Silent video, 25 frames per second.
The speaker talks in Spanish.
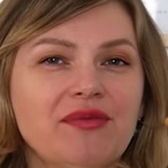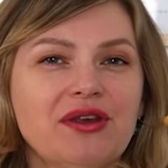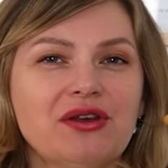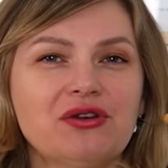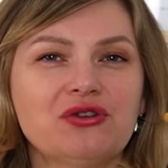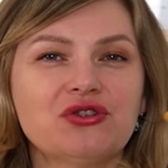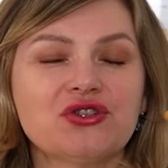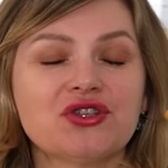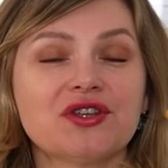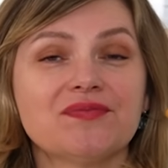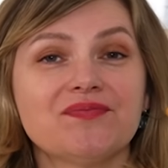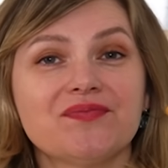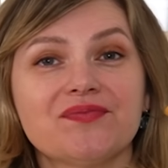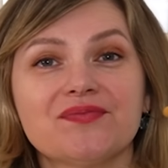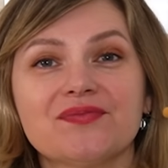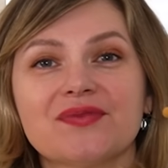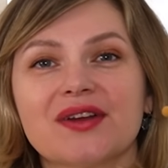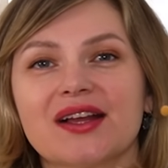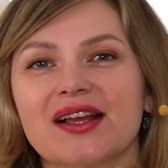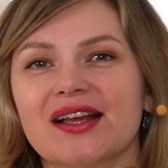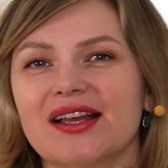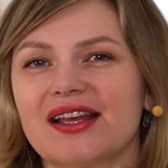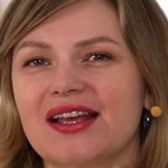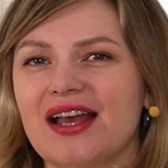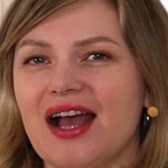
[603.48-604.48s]
amigos,
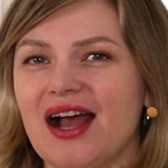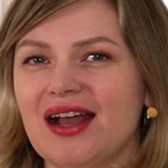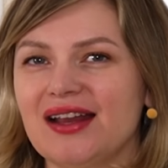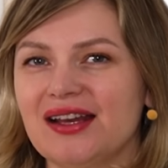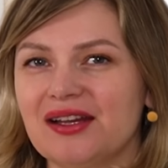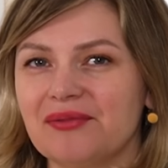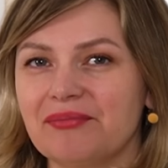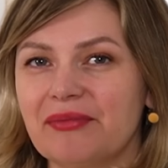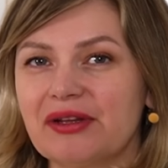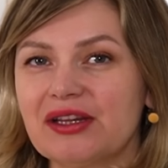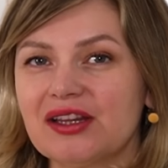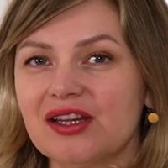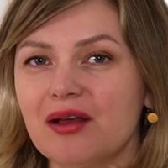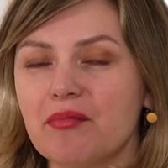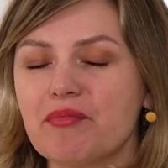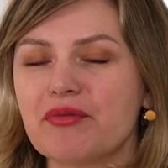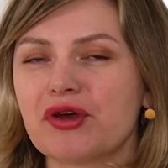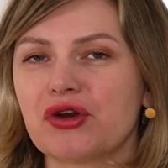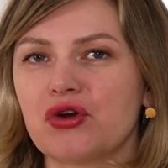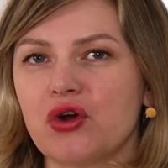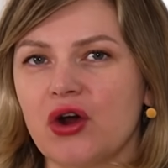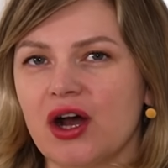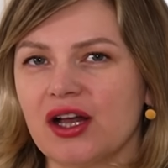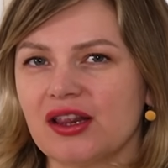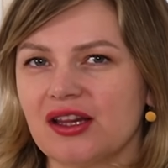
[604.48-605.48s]
que alimenta,
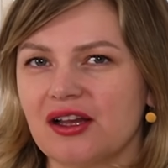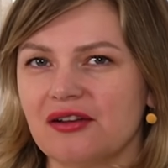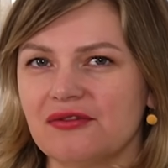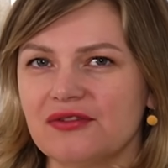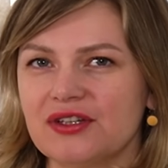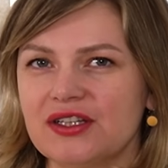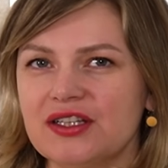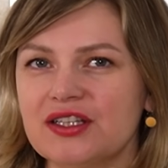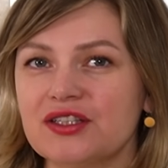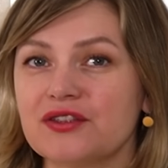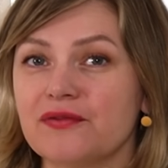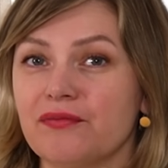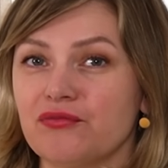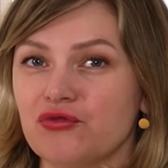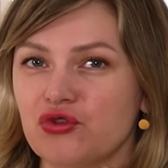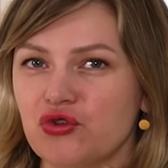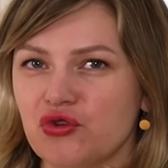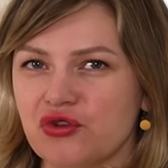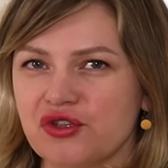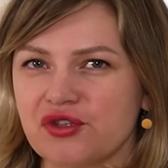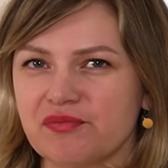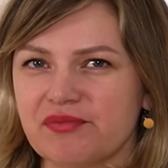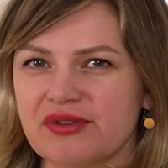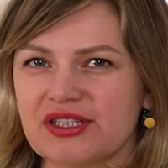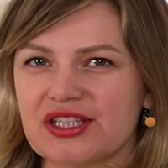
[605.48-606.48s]
pero a la vez
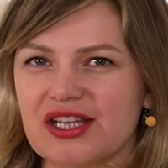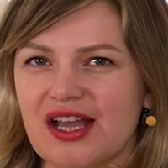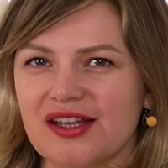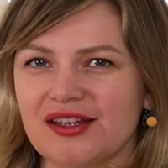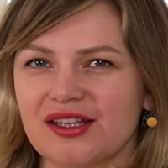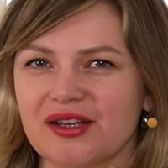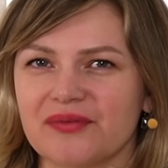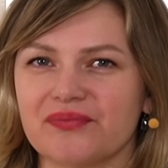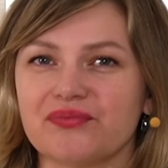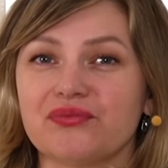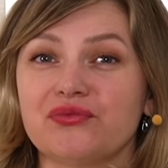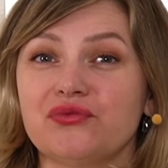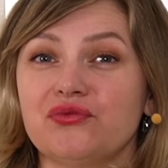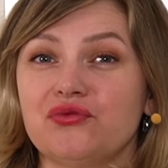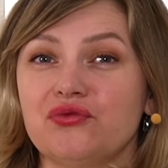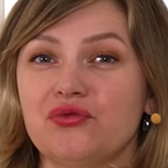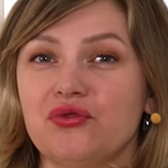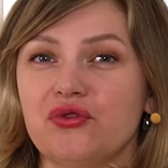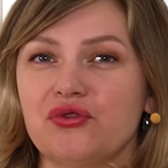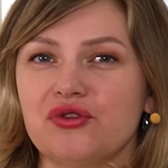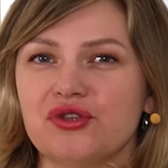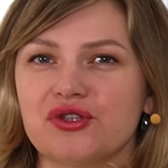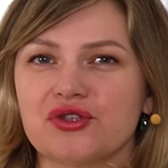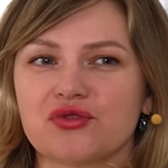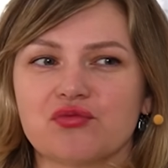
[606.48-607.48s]
no es pesada.
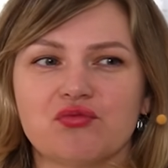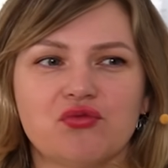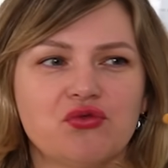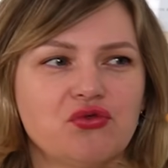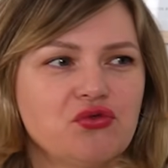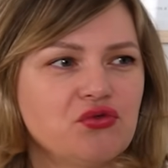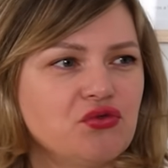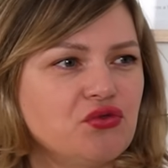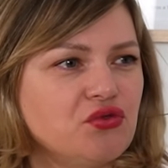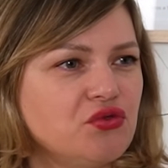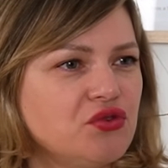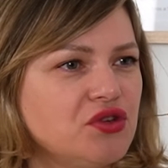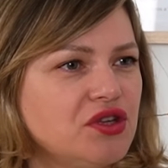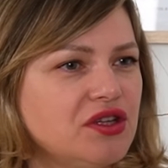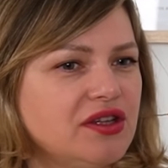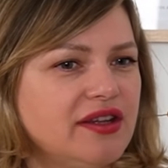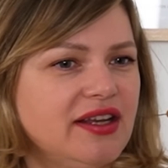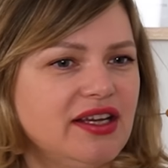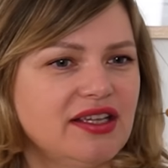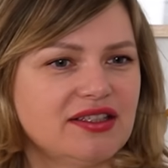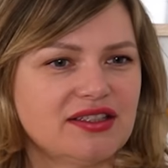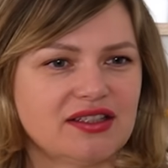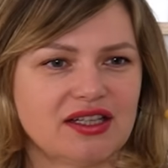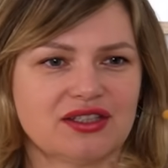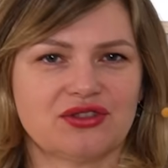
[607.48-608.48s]
No es muy
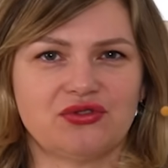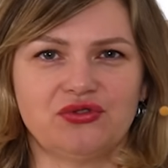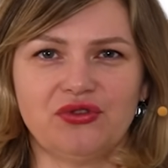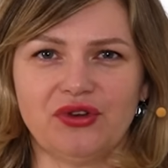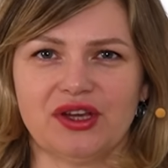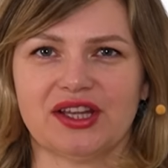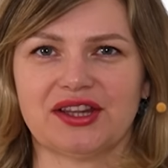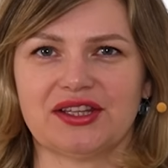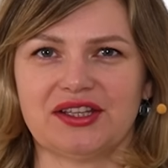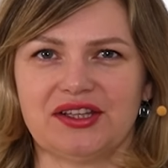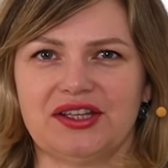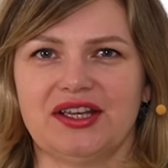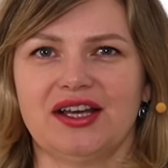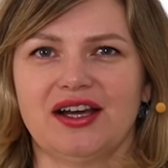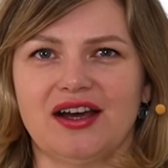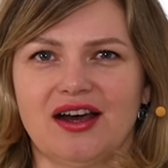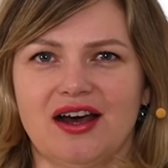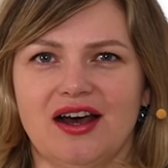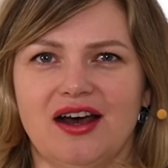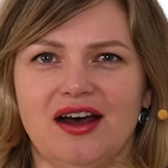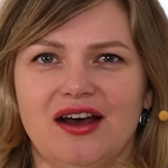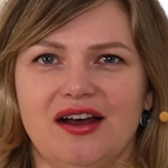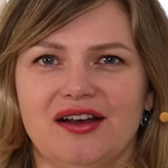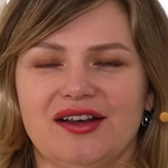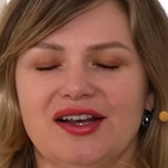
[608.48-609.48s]
de estas, ¿no? Que te
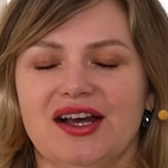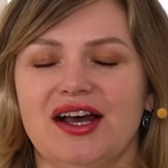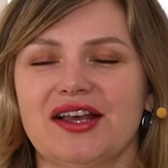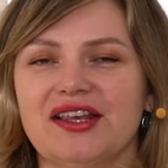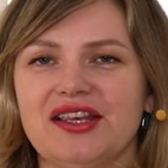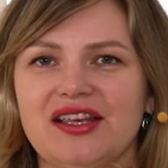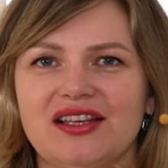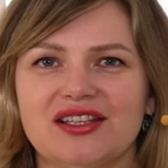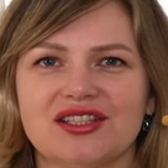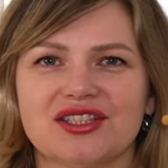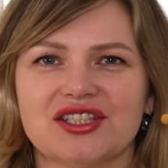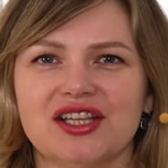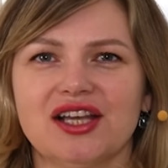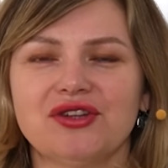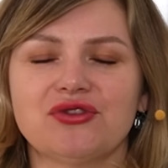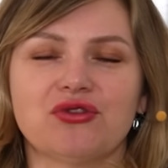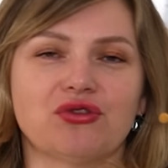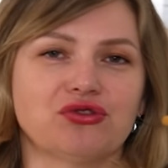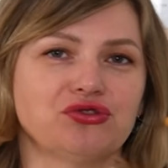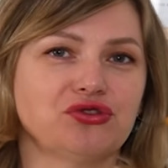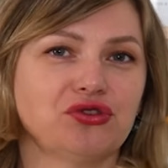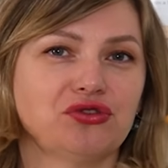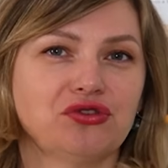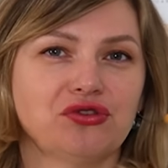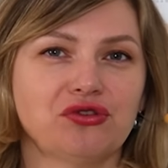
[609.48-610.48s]
deja ahí
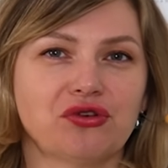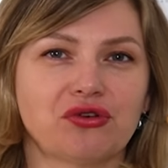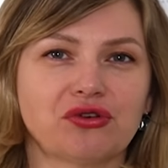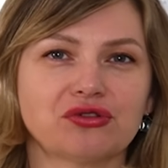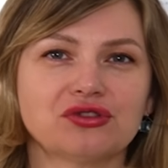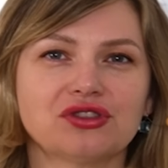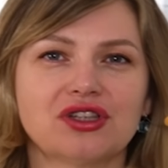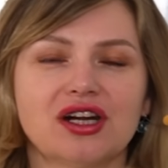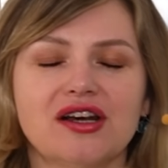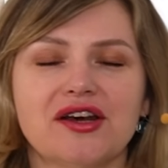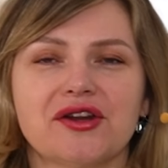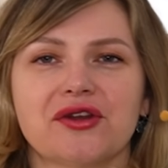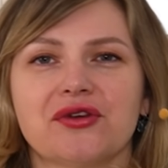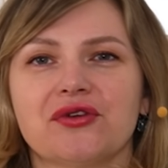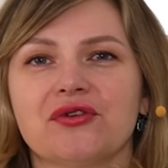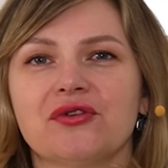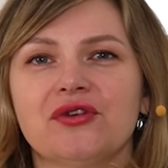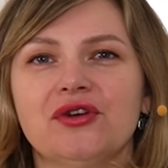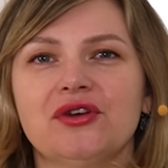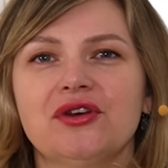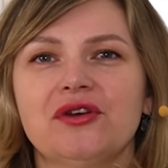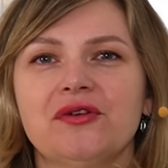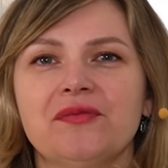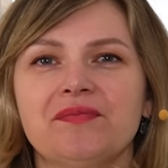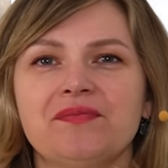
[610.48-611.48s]
hinchado, todo lo contrario.
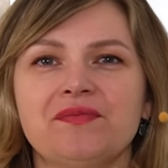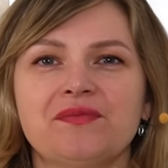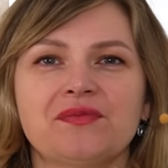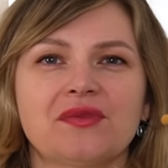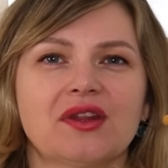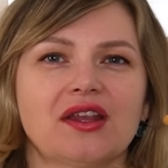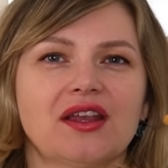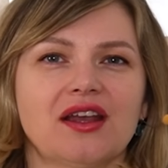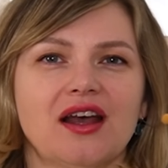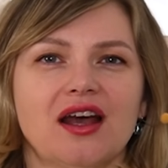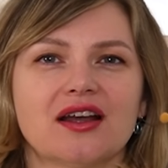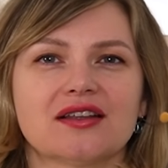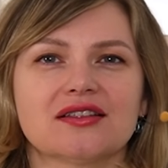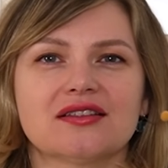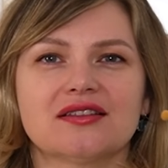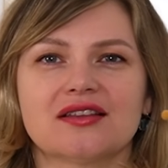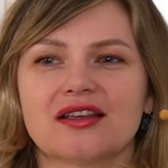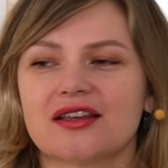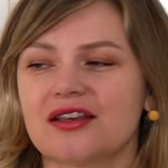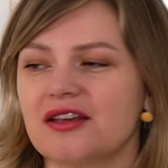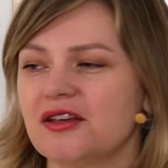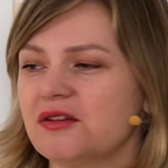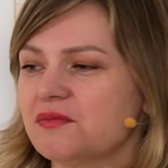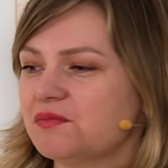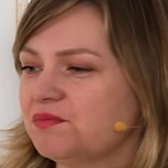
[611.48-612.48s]
Así
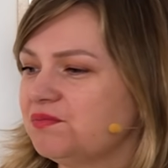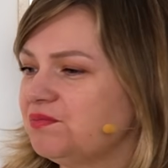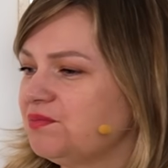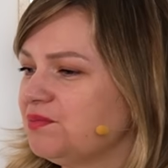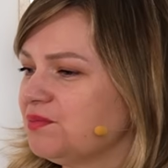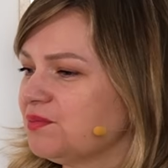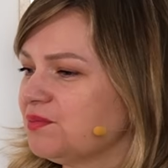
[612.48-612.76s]
que